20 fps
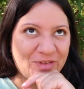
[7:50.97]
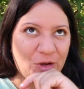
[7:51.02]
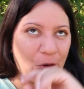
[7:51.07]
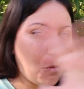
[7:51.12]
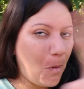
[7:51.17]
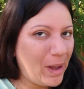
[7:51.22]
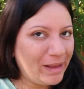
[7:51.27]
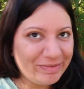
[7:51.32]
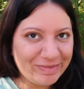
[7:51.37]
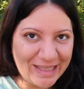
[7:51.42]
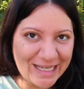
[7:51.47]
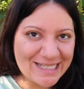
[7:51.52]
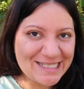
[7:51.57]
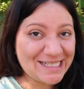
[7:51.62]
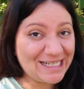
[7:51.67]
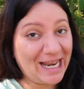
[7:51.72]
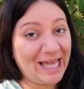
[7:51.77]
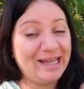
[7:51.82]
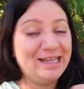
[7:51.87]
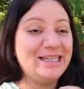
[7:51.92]

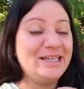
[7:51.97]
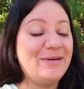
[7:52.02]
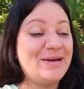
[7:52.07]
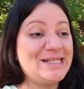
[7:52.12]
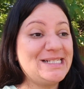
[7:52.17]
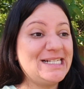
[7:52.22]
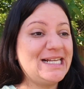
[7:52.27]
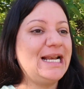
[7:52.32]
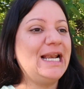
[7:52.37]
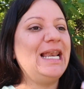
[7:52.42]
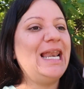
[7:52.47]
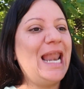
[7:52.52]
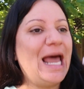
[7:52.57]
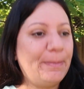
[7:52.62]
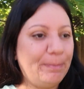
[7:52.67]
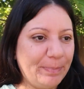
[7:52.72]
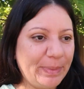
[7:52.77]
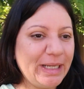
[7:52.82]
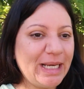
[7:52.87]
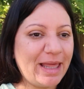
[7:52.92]
cuántas, las, iba a decir
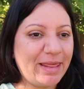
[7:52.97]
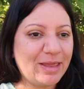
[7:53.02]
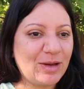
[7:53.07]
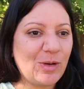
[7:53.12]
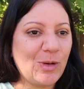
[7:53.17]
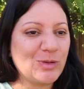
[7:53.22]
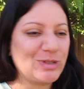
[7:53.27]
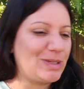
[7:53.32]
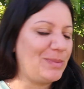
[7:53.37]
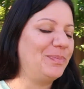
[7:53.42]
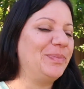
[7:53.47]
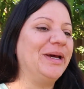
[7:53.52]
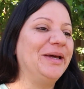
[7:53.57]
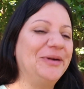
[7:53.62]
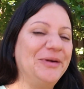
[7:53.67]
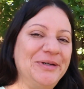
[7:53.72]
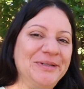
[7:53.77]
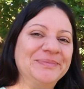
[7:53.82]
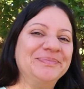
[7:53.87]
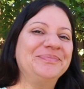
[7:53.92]
la pila de cosas,
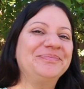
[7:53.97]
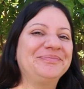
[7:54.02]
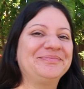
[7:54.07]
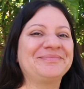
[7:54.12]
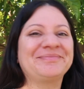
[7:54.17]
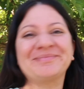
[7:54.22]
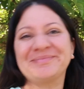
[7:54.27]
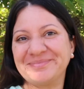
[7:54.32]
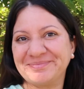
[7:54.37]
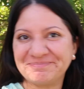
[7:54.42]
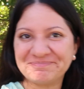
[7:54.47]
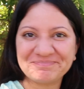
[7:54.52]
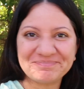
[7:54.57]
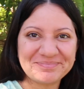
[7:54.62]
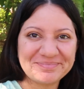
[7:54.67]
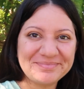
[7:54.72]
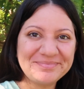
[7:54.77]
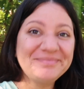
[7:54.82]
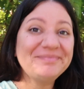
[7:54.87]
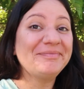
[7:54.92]
pero
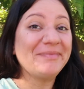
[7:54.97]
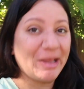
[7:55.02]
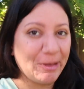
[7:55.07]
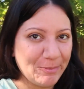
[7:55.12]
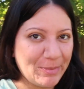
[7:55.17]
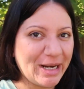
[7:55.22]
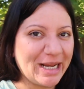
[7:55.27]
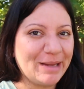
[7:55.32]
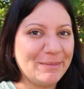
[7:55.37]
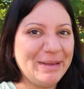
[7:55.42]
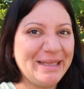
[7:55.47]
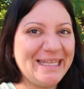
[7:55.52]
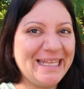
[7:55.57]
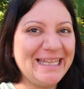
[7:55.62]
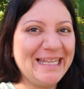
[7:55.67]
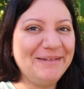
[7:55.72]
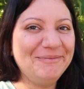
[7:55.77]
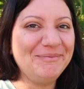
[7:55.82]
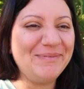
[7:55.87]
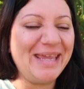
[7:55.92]
para que me
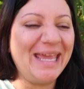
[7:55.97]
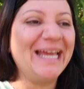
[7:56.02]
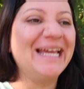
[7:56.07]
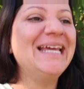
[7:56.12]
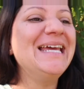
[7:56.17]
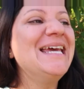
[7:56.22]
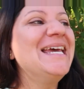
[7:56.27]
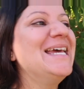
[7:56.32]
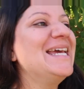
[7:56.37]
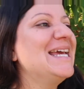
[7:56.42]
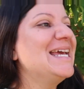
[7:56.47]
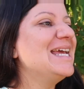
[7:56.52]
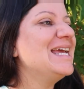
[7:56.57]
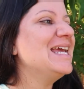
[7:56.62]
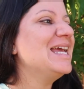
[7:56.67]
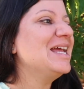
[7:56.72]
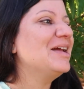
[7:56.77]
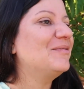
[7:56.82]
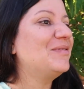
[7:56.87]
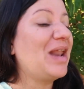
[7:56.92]
entiendan bien.
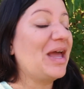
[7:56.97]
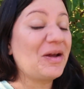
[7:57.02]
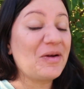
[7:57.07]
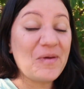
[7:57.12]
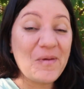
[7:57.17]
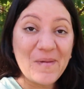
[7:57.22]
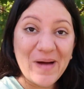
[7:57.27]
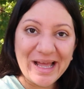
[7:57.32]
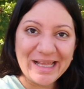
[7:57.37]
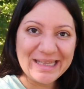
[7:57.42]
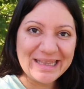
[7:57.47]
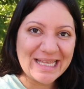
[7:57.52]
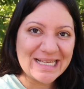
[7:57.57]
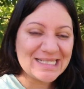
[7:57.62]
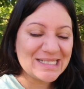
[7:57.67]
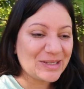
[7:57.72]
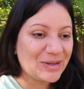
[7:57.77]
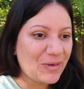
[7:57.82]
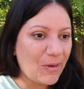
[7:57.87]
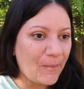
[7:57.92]
Unas cuantas
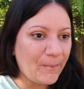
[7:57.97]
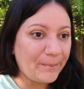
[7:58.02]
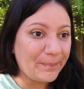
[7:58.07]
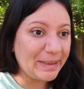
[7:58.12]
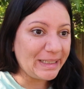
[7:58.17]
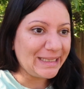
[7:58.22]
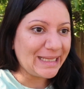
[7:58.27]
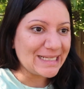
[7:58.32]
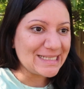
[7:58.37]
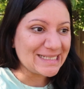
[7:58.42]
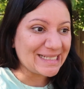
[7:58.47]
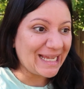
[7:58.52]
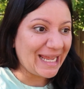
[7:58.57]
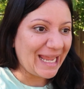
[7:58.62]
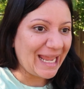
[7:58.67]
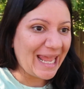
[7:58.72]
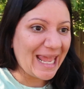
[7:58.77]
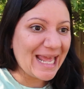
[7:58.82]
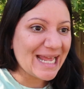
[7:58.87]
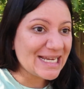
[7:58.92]
compritas
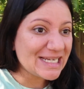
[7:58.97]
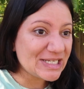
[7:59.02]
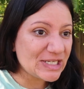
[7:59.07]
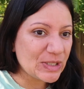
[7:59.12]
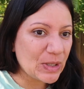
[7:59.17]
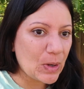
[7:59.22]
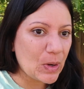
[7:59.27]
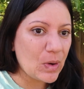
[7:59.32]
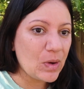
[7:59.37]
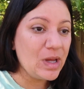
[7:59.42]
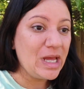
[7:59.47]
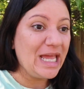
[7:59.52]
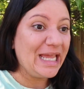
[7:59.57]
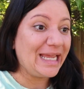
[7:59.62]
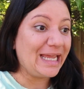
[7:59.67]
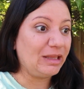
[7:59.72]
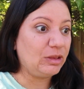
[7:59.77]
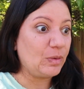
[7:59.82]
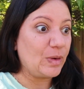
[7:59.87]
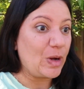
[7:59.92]
que he hecho,
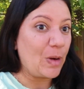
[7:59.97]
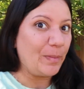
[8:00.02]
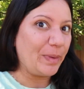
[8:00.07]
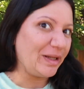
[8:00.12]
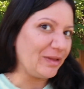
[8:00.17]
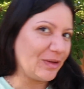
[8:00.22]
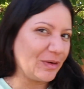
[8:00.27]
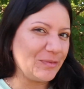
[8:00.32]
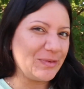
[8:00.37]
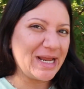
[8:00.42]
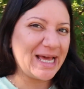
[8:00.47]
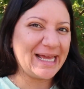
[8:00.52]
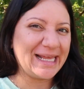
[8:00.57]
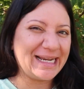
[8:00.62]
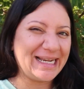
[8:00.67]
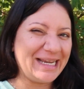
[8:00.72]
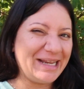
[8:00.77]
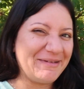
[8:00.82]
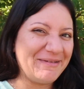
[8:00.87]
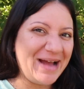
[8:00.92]
que estuve comprando algunas
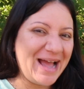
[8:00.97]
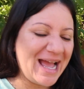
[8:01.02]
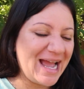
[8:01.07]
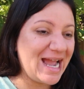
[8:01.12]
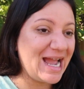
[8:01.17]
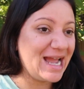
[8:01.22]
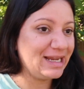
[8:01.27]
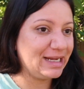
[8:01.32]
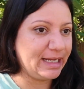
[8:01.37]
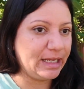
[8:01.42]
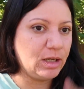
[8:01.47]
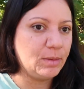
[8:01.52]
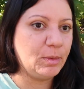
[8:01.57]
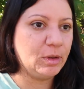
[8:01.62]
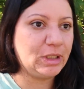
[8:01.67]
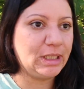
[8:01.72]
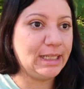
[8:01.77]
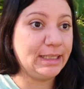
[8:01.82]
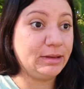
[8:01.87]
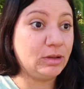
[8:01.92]
rebajas. Quiero
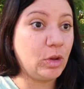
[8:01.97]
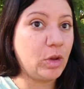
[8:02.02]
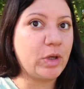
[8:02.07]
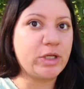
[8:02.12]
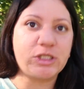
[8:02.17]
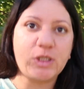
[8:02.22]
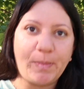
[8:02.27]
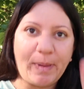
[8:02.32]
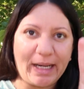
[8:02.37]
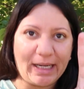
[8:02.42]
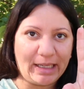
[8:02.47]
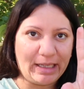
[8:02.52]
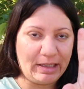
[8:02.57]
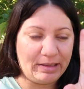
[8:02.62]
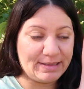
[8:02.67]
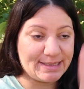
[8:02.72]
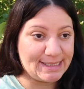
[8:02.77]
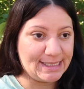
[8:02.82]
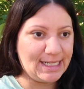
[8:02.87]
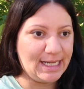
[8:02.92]
mostrarles todo eso para que
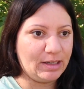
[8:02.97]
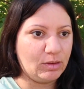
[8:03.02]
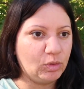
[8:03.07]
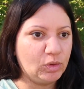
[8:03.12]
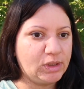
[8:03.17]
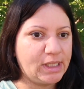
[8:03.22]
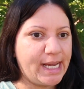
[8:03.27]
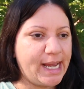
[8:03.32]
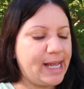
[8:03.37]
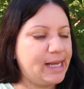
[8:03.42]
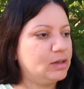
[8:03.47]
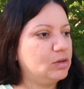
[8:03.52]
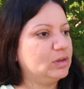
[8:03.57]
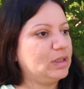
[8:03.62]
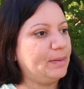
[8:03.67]
si les gusta algo